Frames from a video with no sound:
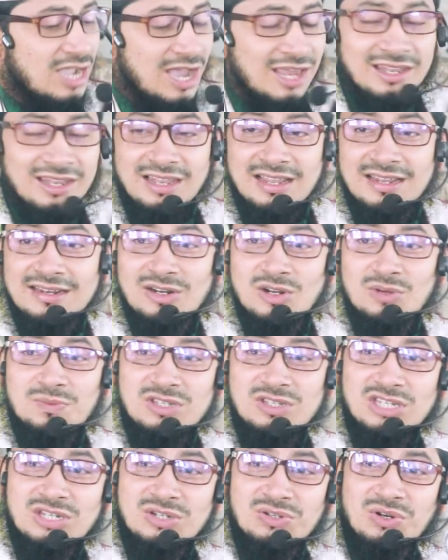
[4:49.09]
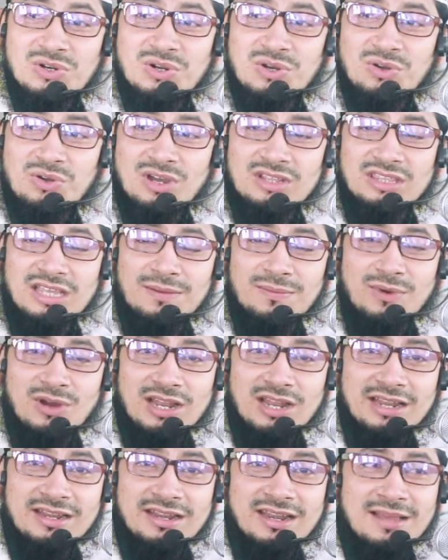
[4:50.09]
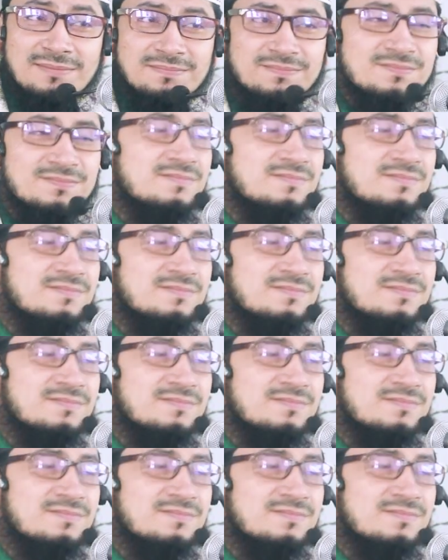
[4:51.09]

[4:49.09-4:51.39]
আল্লাহ নবীজি কোনো কথা বলেন না